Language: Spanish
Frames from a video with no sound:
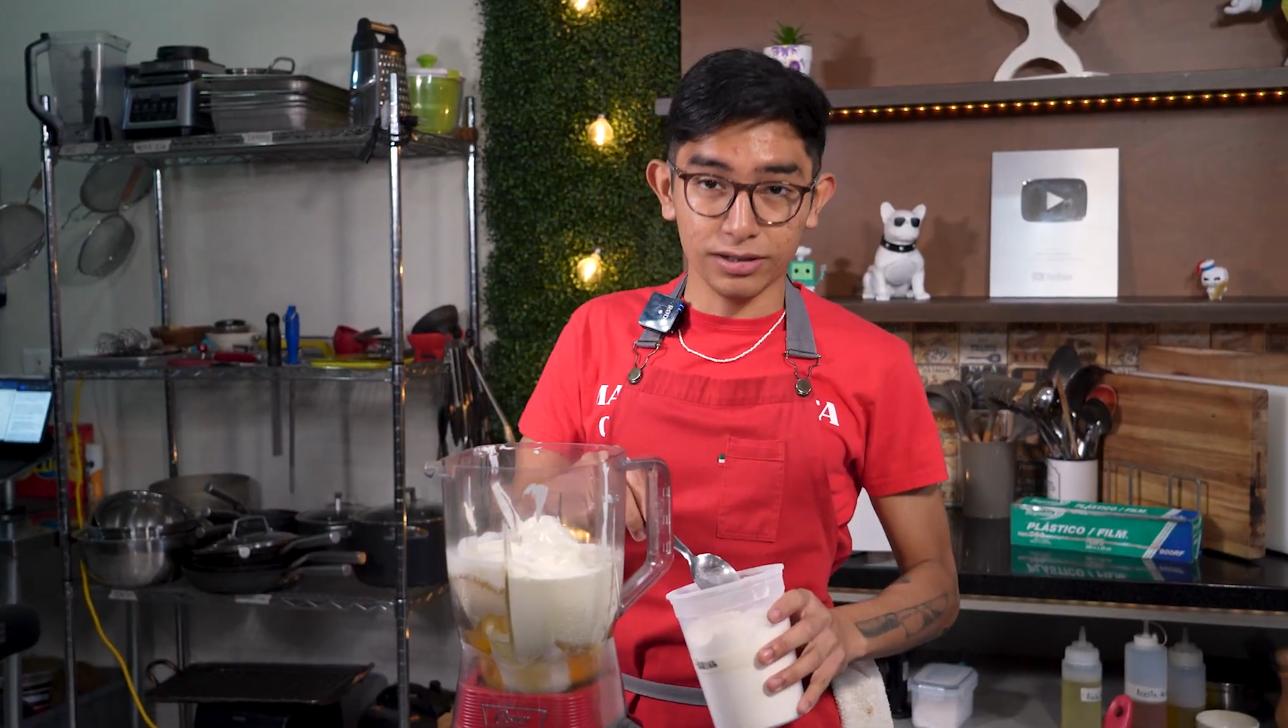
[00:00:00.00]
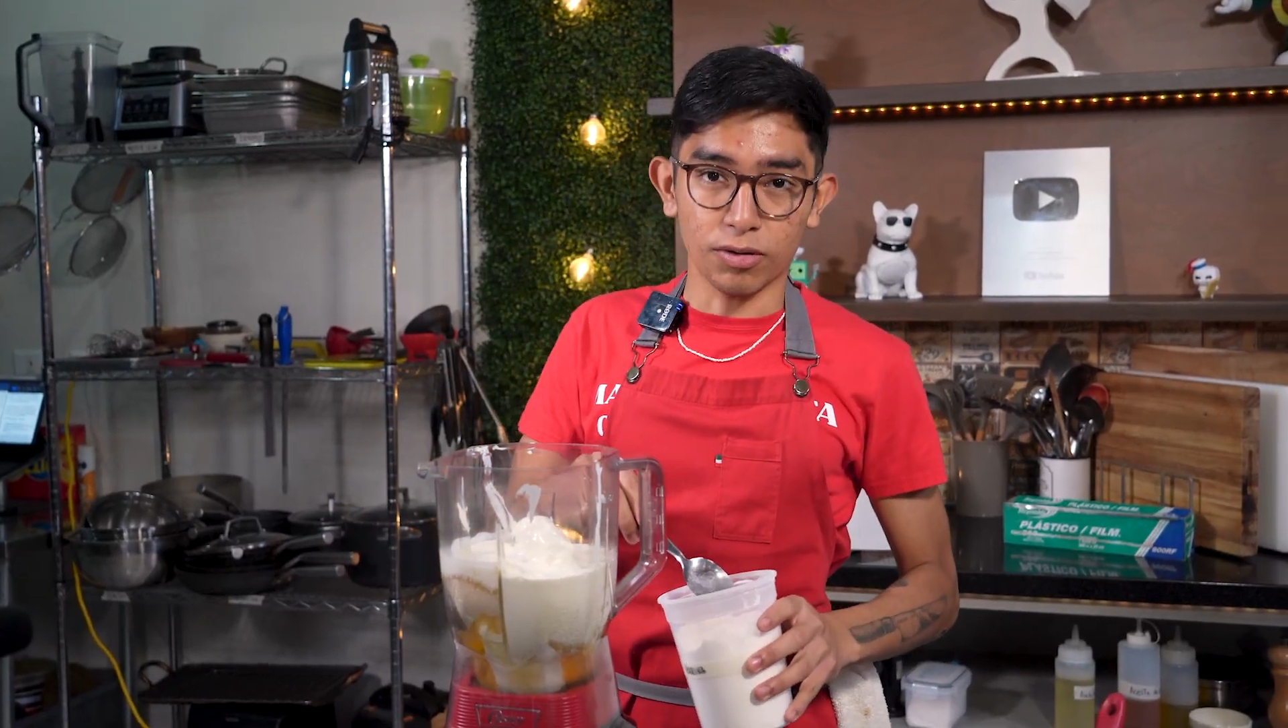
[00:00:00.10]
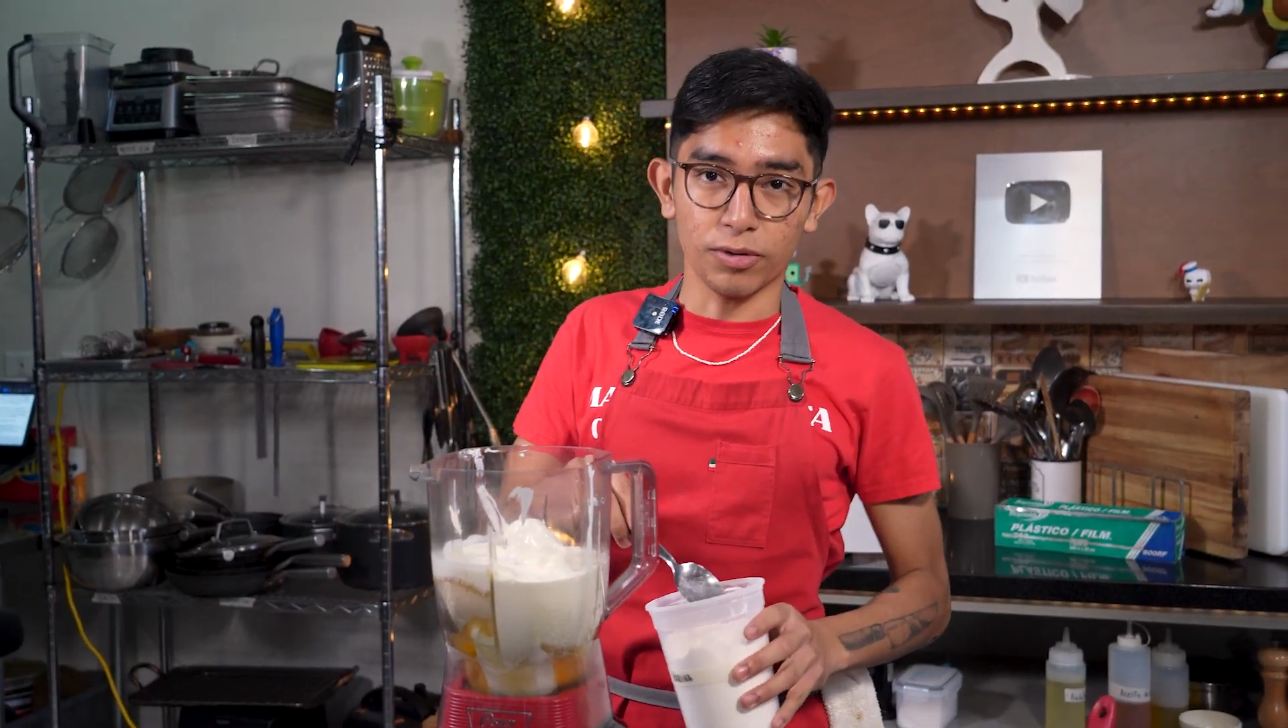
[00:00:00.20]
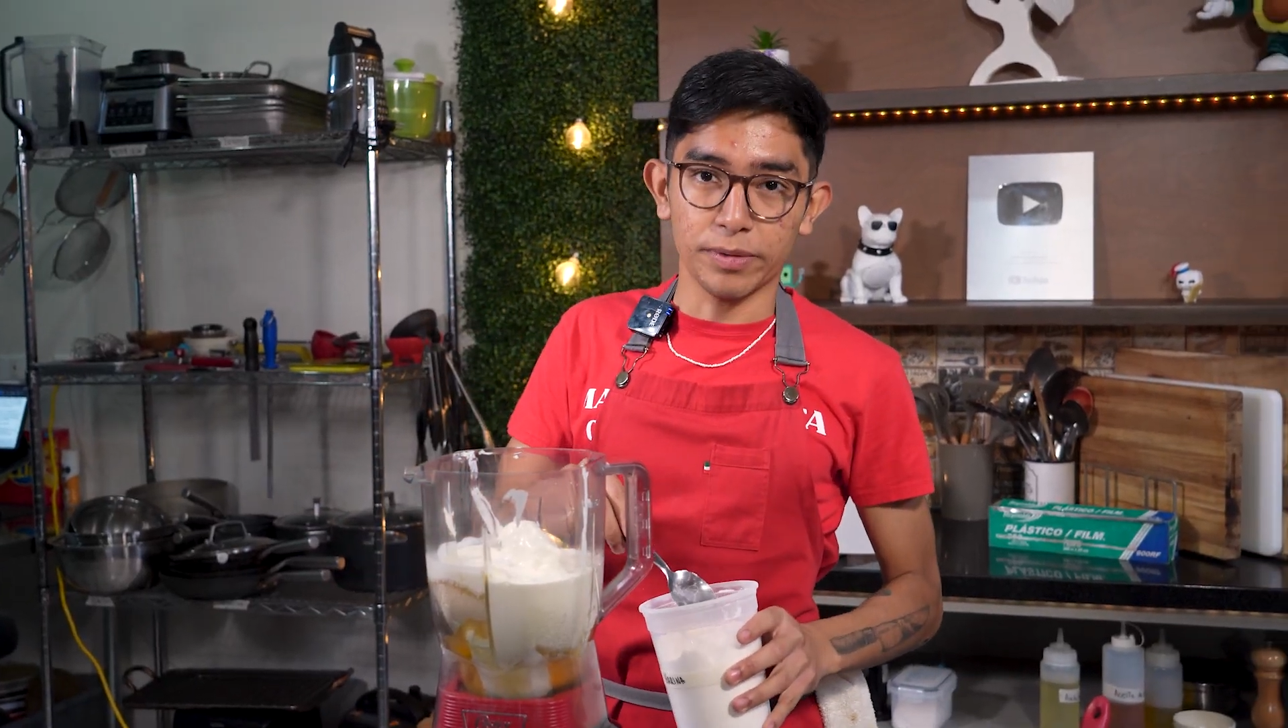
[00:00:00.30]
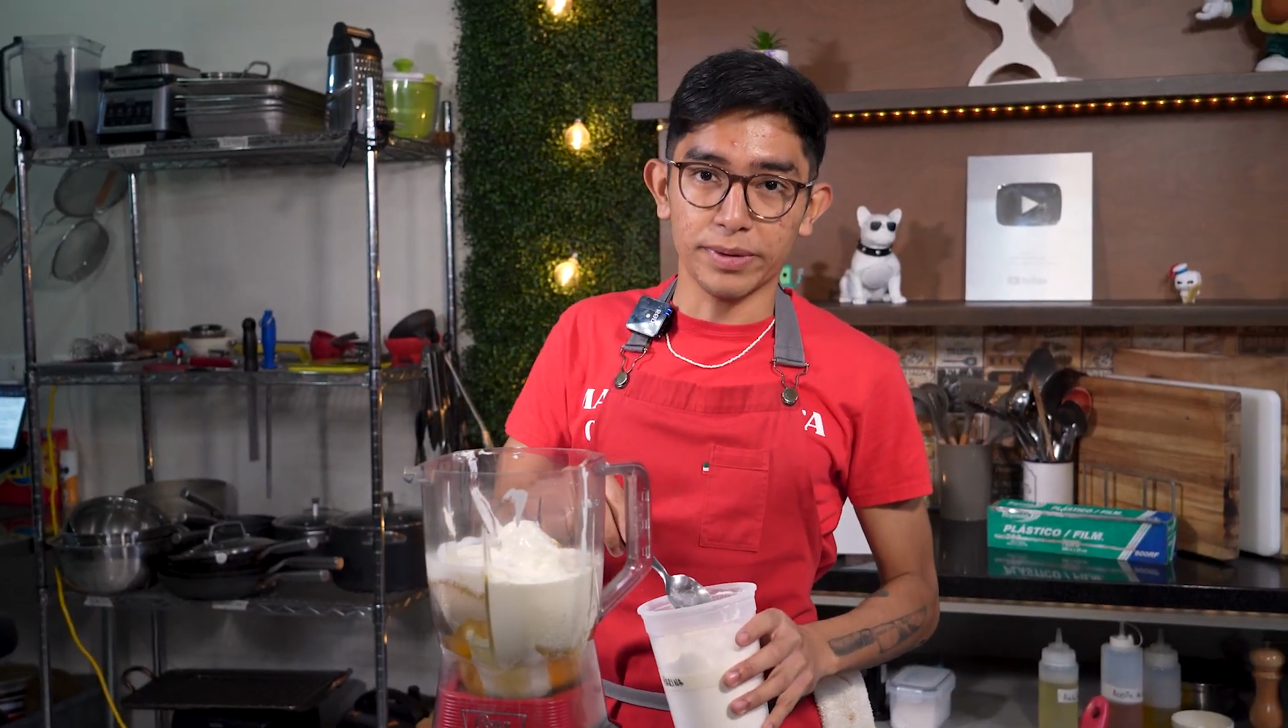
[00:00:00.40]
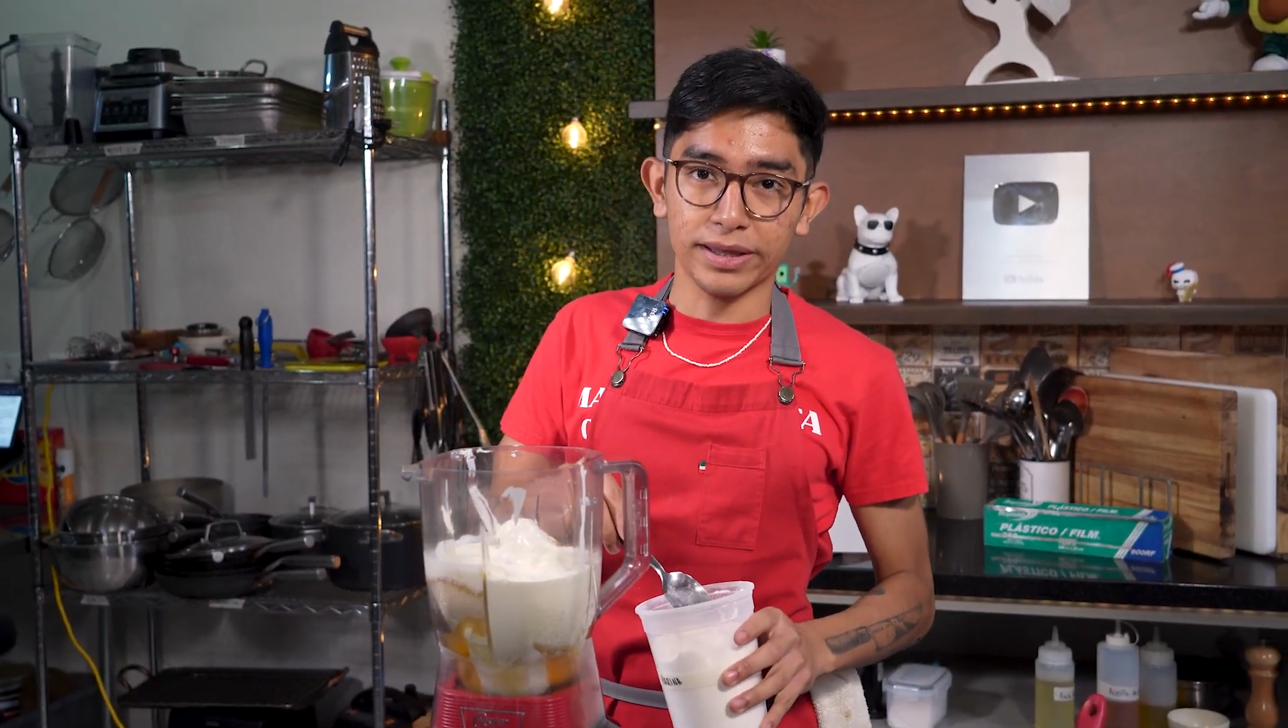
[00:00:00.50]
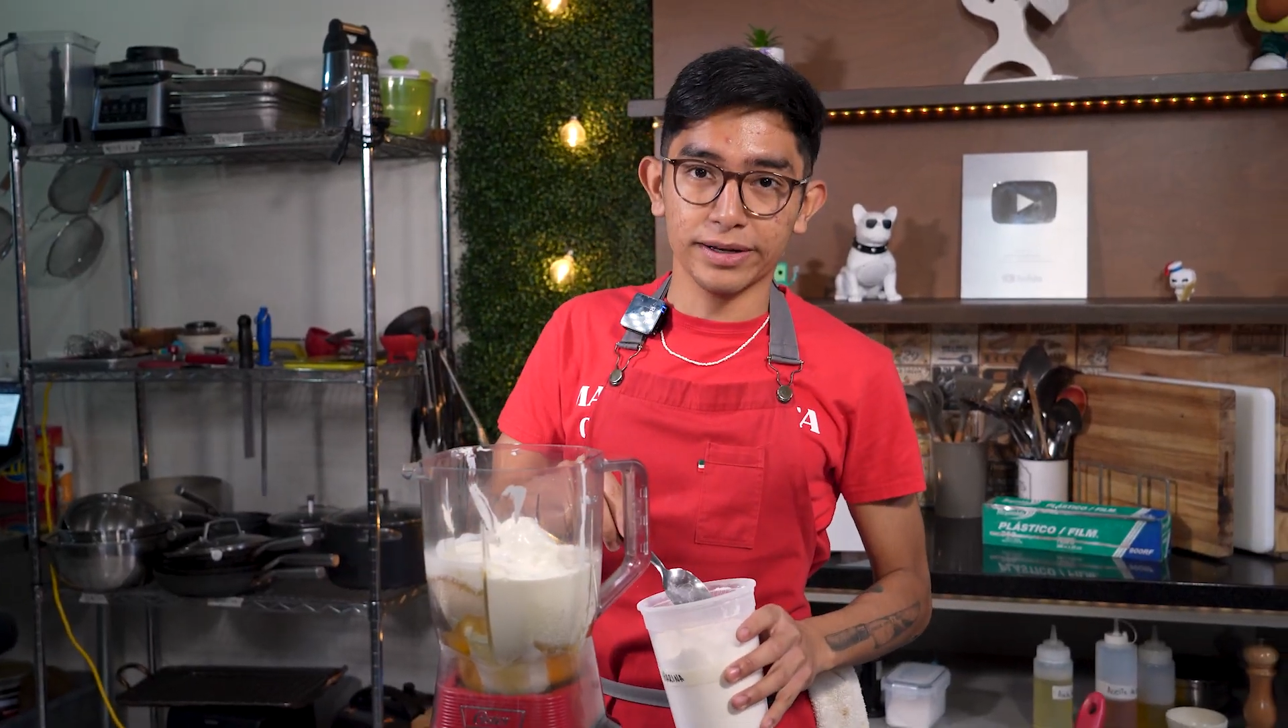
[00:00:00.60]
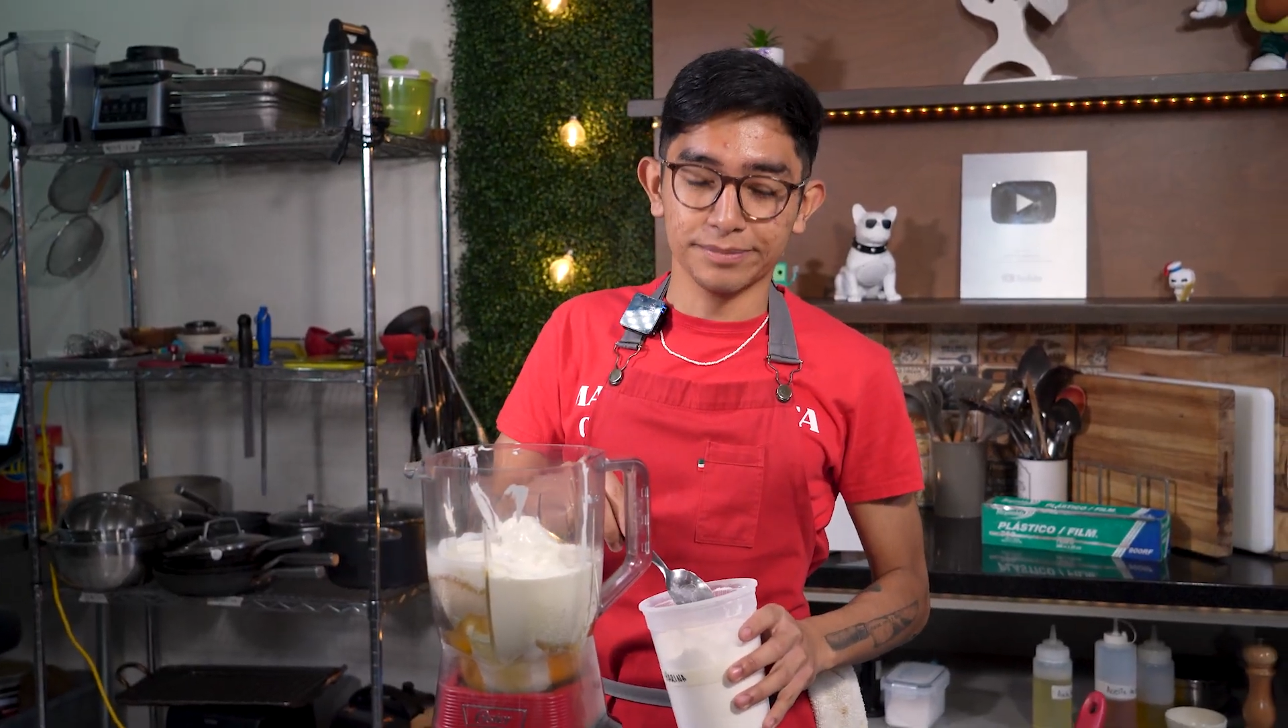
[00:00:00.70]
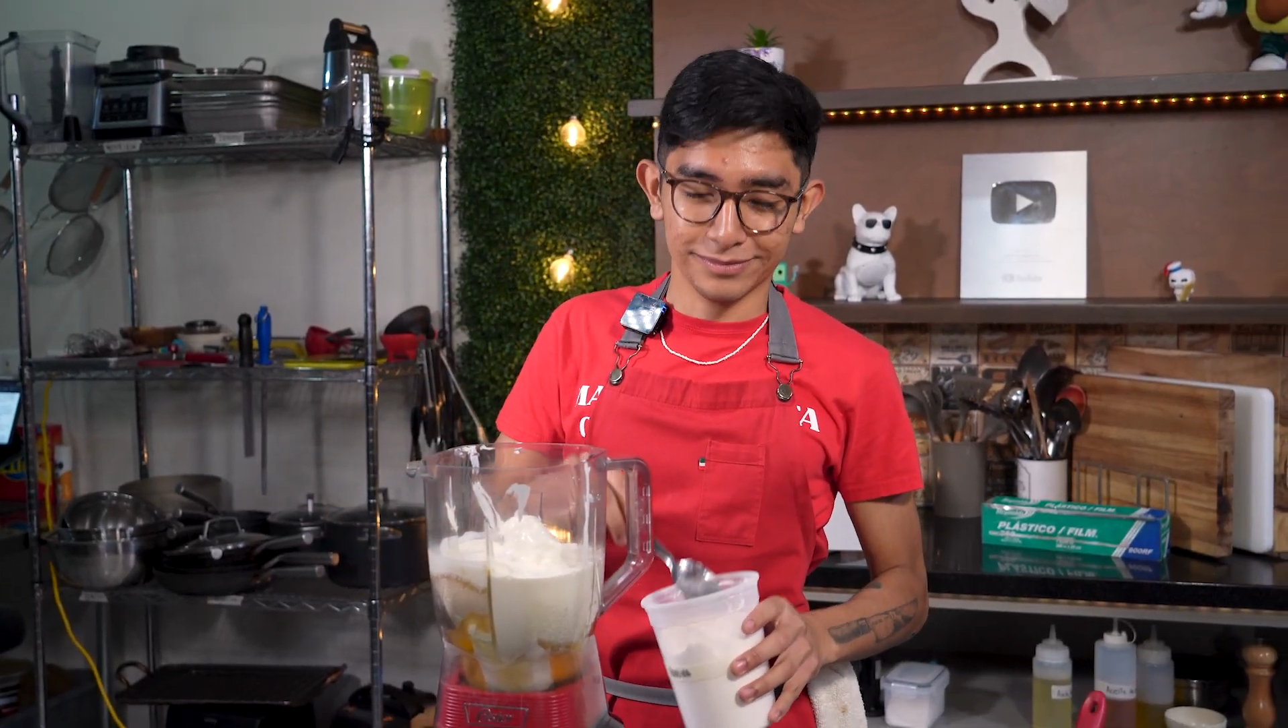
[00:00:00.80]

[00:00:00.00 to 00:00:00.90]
como mi madre,